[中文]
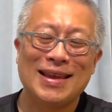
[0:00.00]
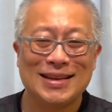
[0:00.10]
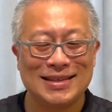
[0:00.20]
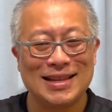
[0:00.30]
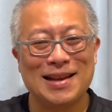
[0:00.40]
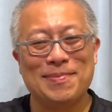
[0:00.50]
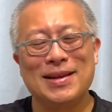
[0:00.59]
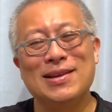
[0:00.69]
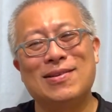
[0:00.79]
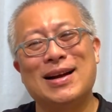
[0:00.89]
现在的
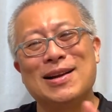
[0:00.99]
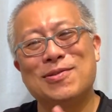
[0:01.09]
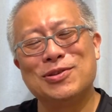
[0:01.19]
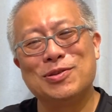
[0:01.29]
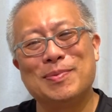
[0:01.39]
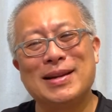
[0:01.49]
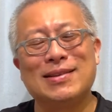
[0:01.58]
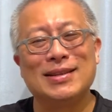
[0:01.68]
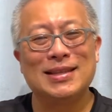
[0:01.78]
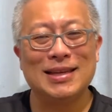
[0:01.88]
朋友和过去朋友
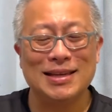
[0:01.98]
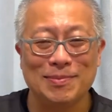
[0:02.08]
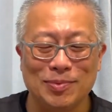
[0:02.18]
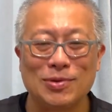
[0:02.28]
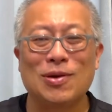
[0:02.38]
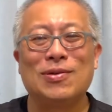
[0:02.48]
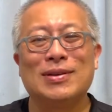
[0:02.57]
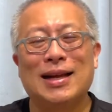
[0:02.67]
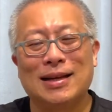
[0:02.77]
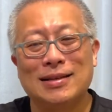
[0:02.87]
的定义不
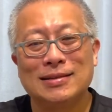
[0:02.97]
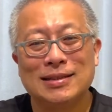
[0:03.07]
同了，